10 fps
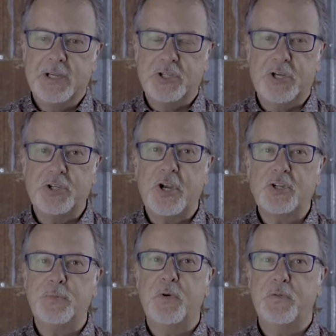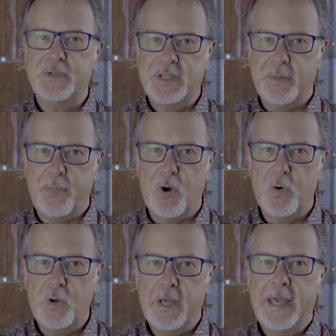j'ai changé mon fusil
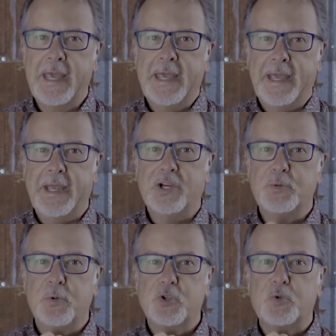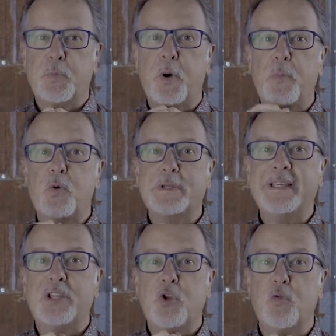d'épaule et je me suis
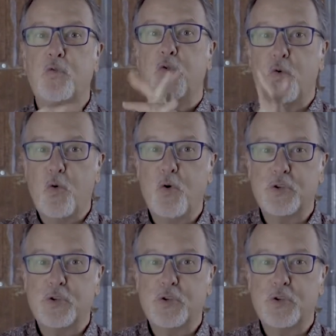proposé de vous